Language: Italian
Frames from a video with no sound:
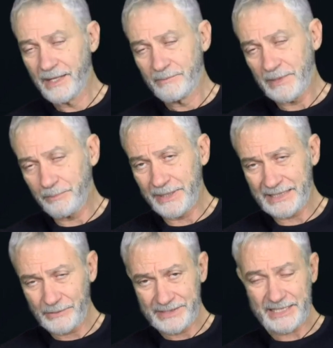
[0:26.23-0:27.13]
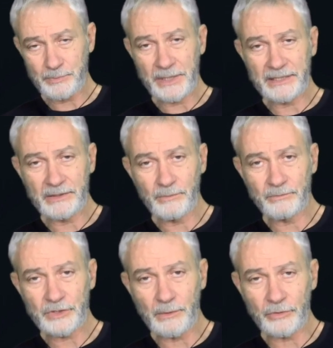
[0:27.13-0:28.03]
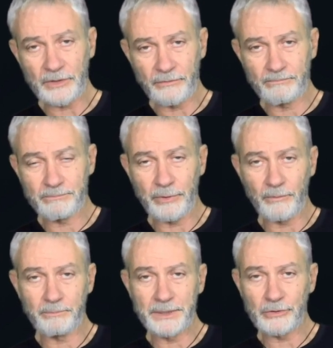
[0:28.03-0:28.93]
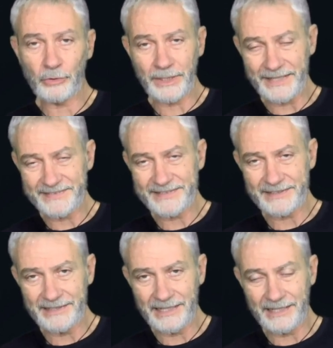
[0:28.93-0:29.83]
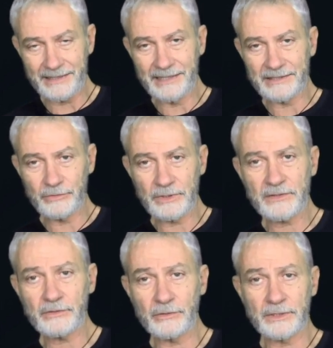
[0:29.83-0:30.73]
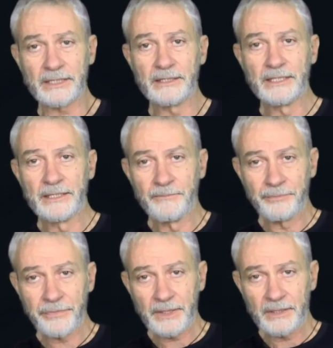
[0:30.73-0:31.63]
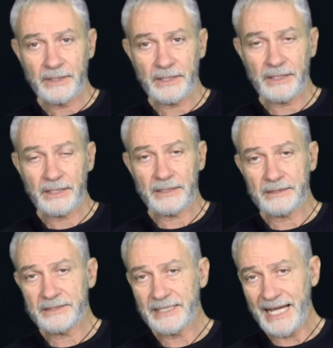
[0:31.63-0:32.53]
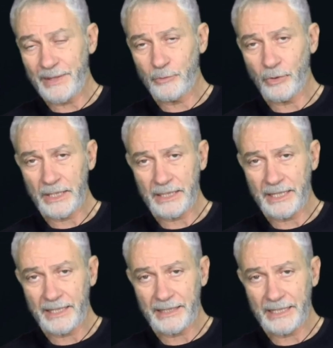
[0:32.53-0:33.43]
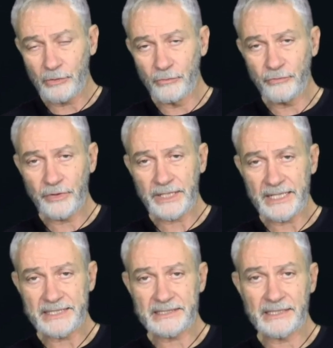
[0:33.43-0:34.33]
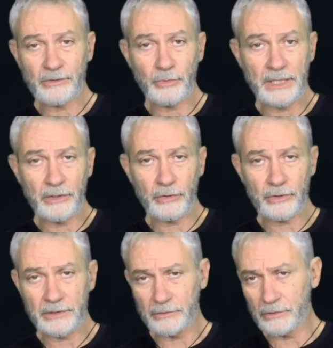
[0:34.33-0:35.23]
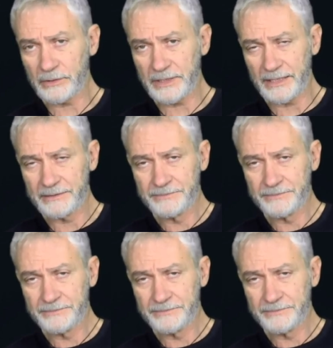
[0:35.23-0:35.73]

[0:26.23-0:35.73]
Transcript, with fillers: Ma a parte questi aspetti, diciamo così, un po' pittoreschi della, della situazione, eh, siamo alla, alla conferenza nella quale ancora una volta